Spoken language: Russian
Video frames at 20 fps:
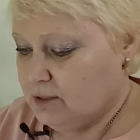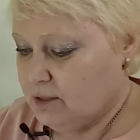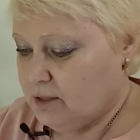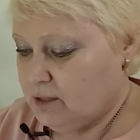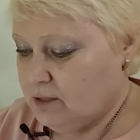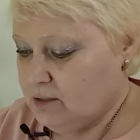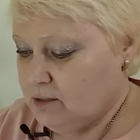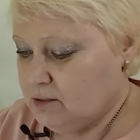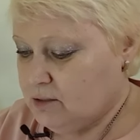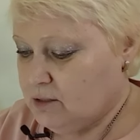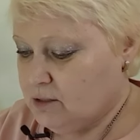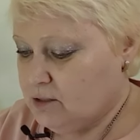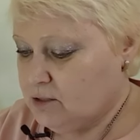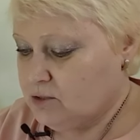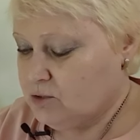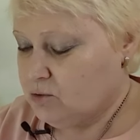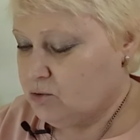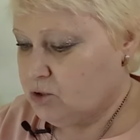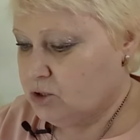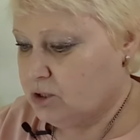И не
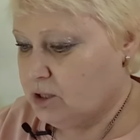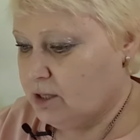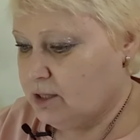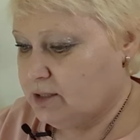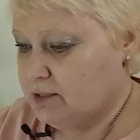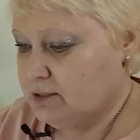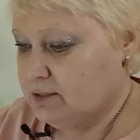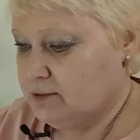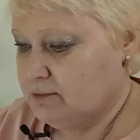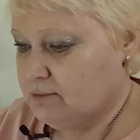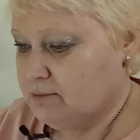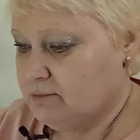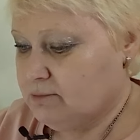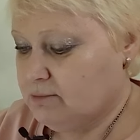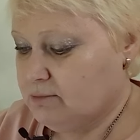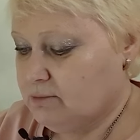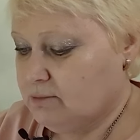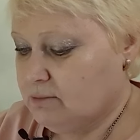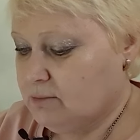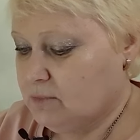разрушайте.
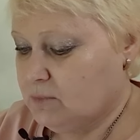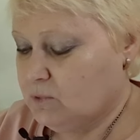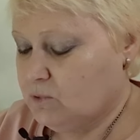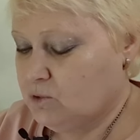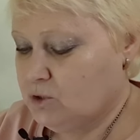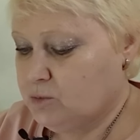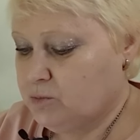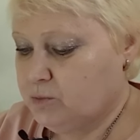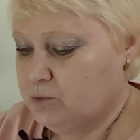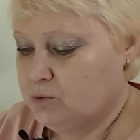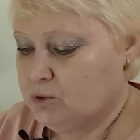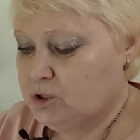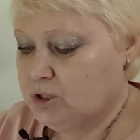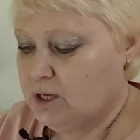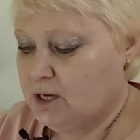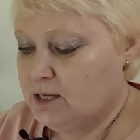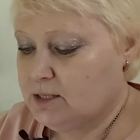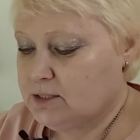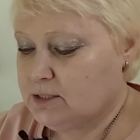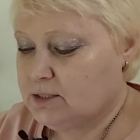То есть,
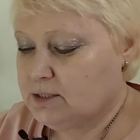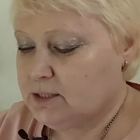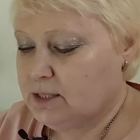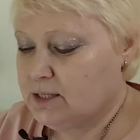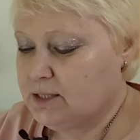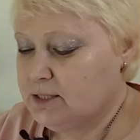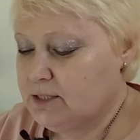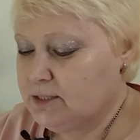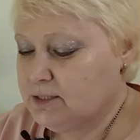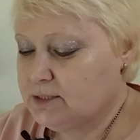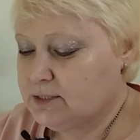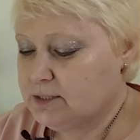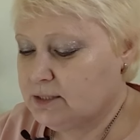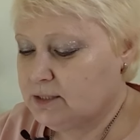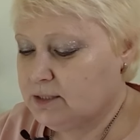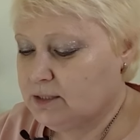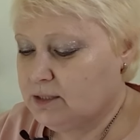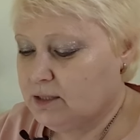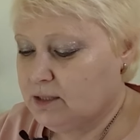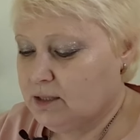получается,
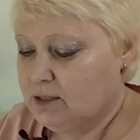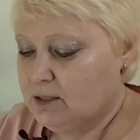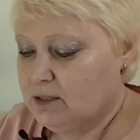традиции